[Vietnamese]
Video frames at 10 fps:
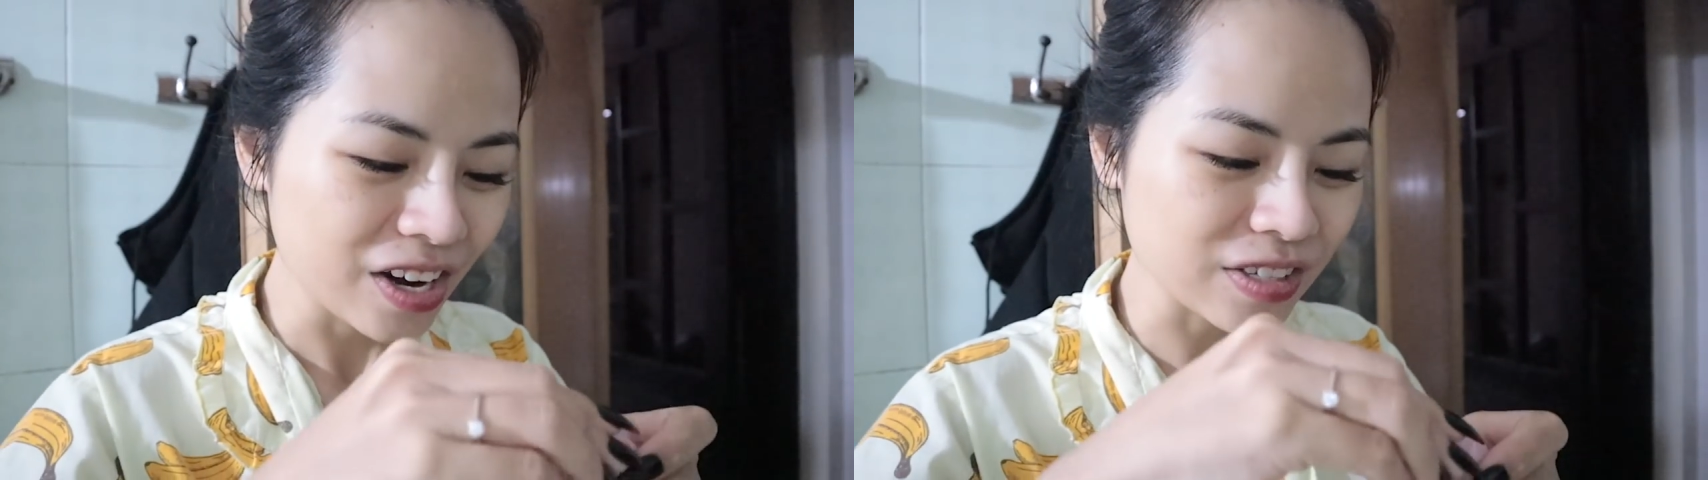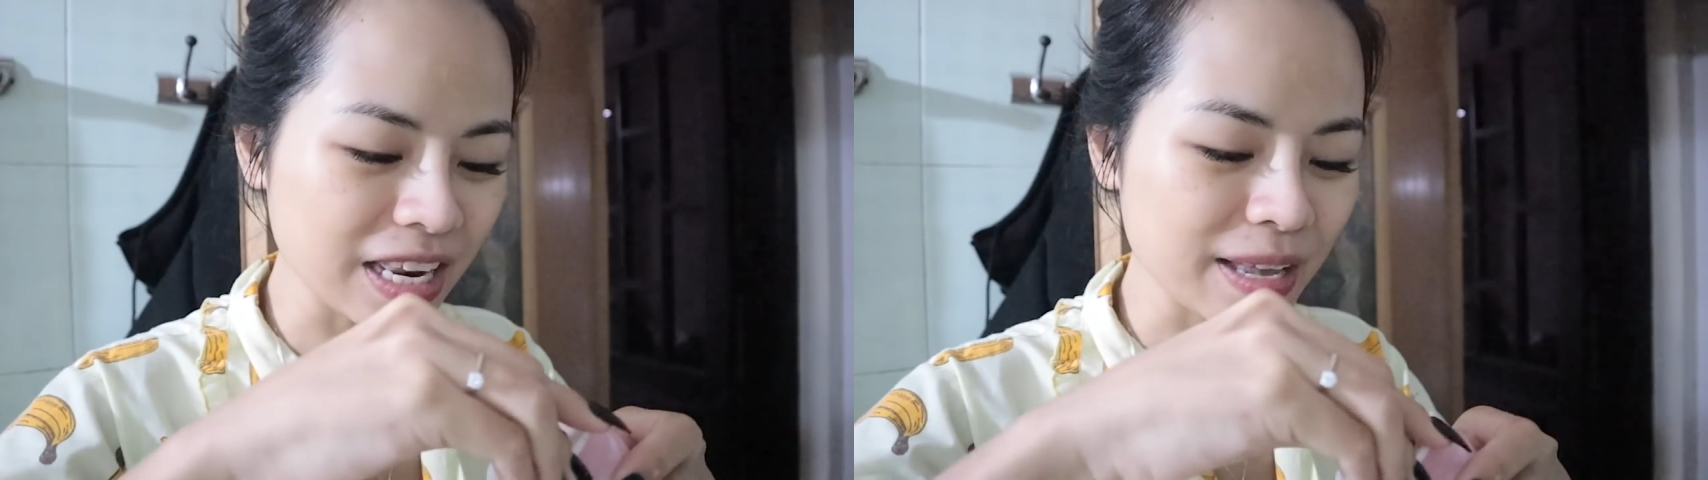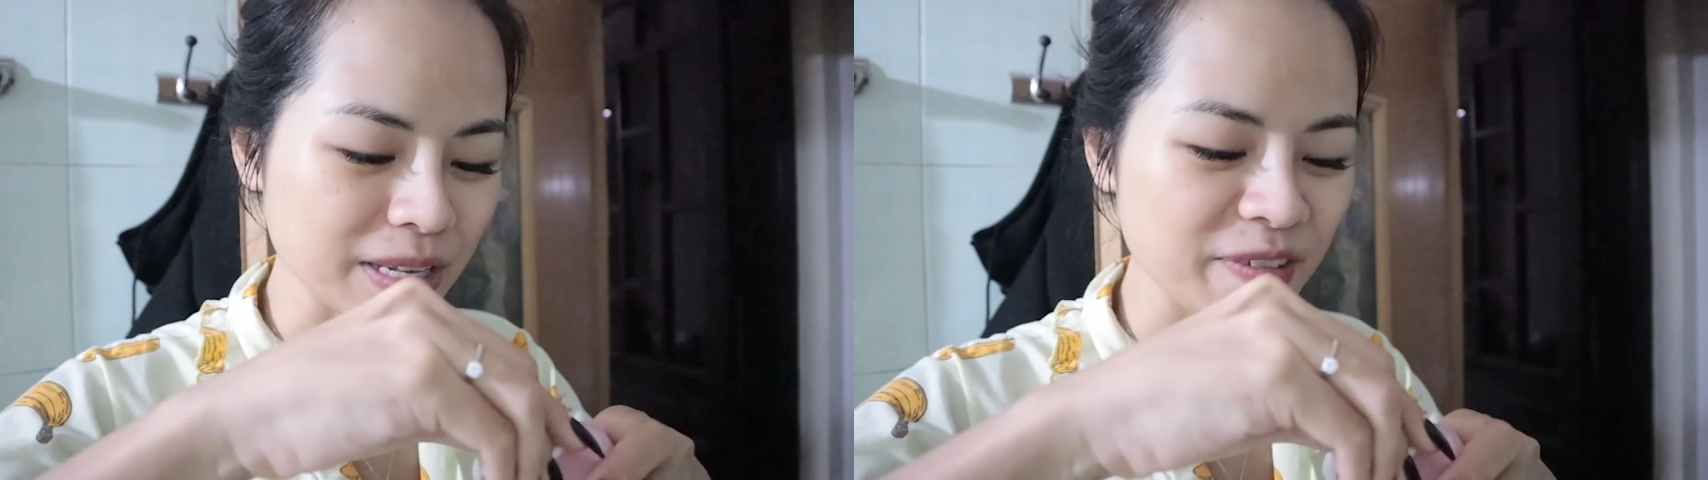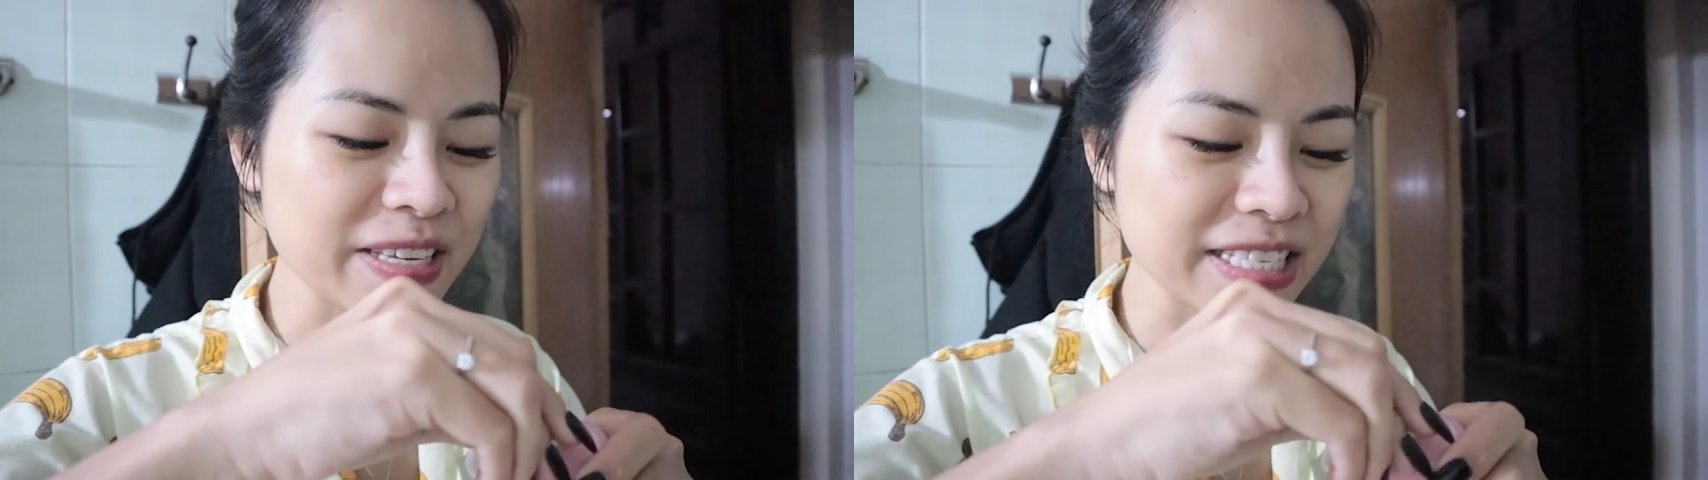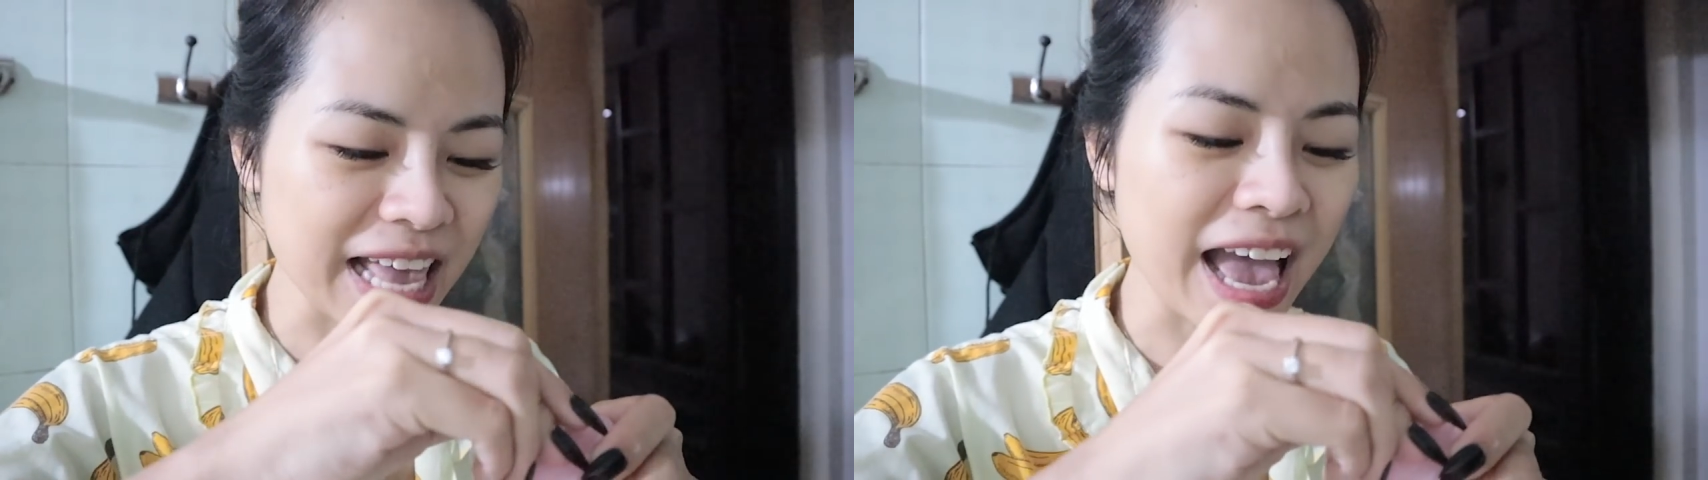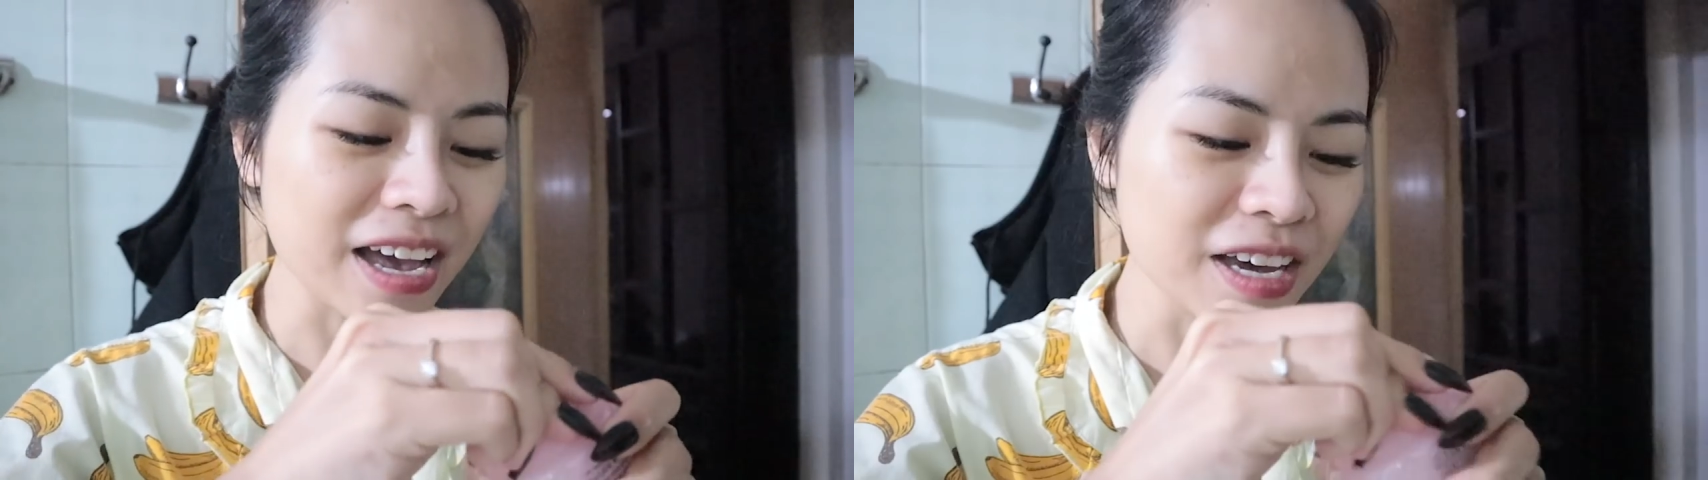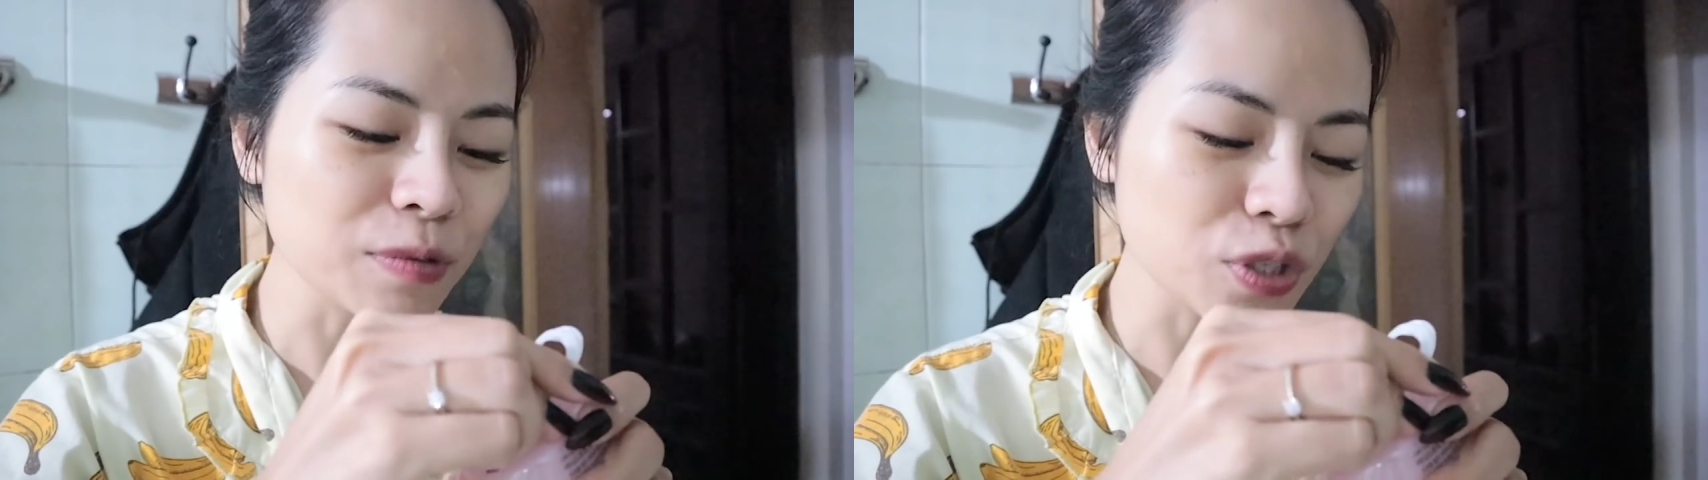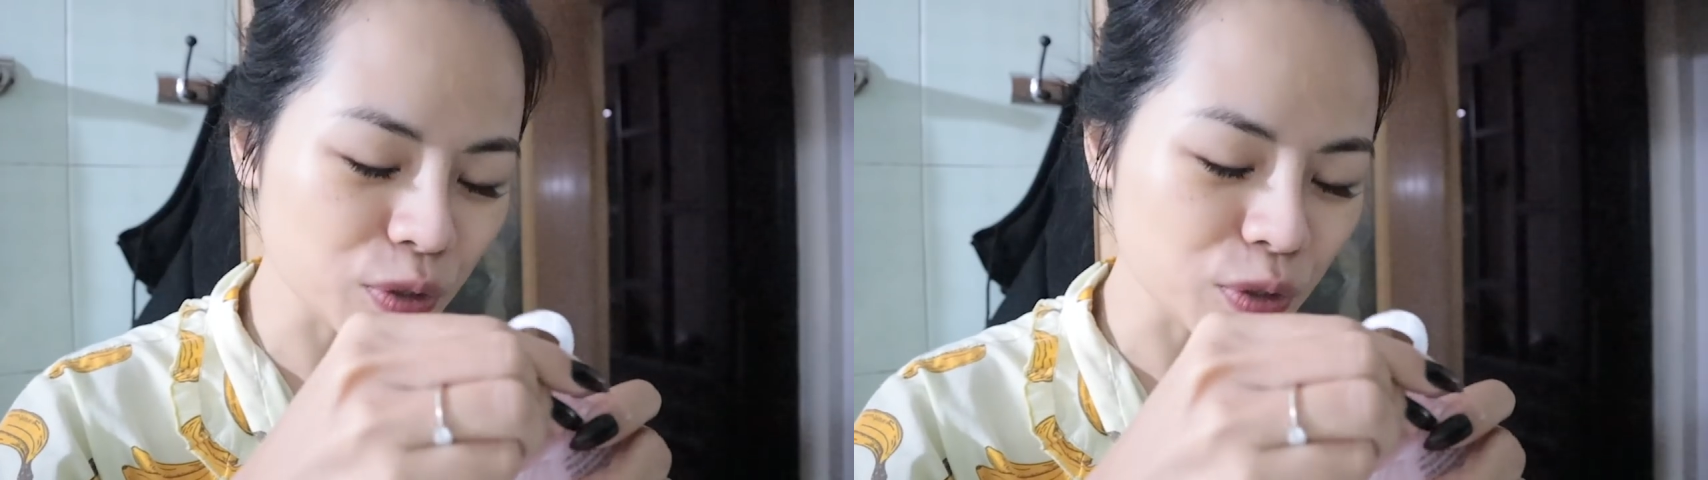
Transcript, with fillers: Nó sẽ làm da mình sáng hơn một